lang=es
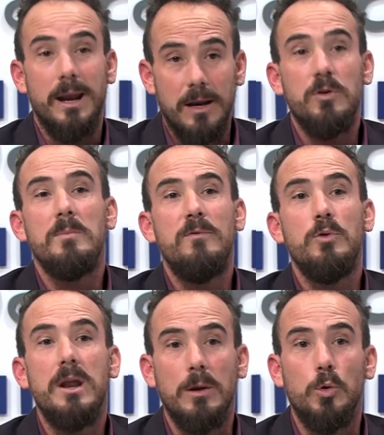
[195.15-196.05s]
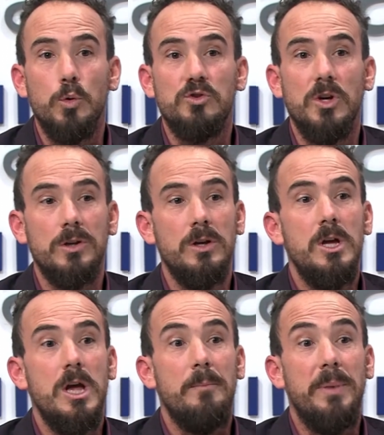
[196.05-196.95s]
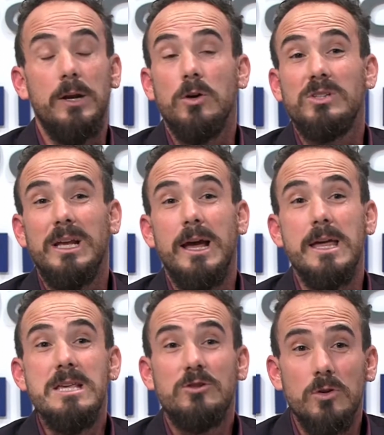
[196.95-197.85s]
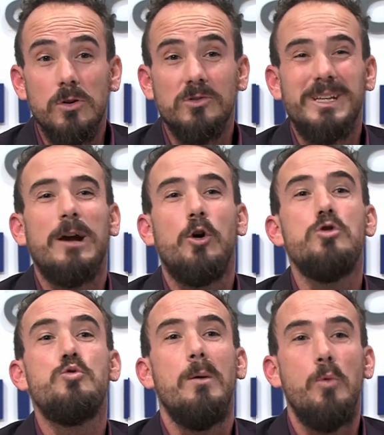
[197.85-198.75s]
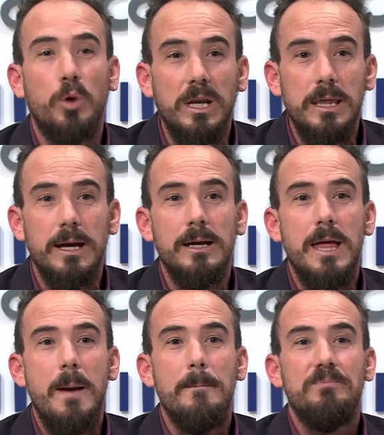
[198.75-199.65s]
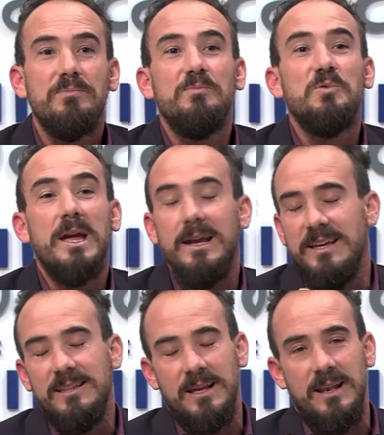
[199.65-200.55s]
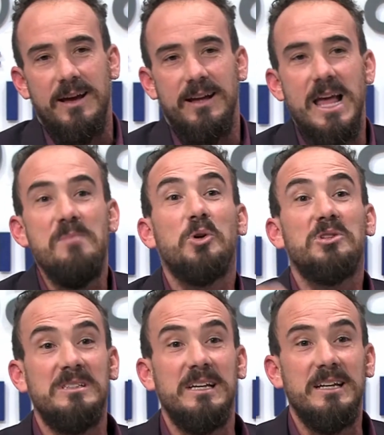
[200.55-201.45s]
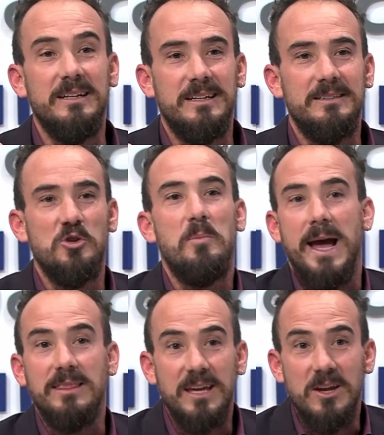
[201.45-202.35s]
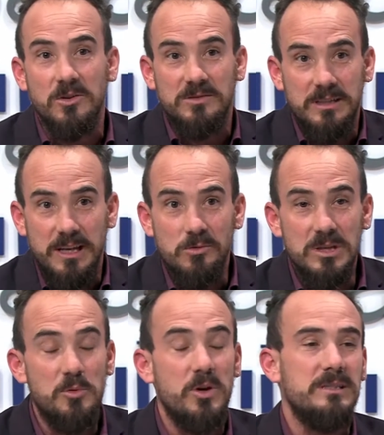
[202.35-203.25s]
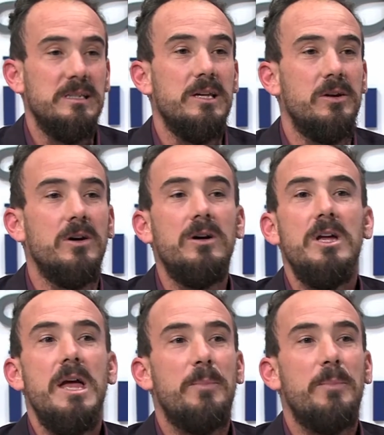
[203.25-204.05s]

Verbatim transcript: La reforma fue una revolución, pero pero se la hizo, se la contó aburrida, eh, y esta es la, hipótesis que, yo planteo, sin ningún tipo de asidero, ¿no?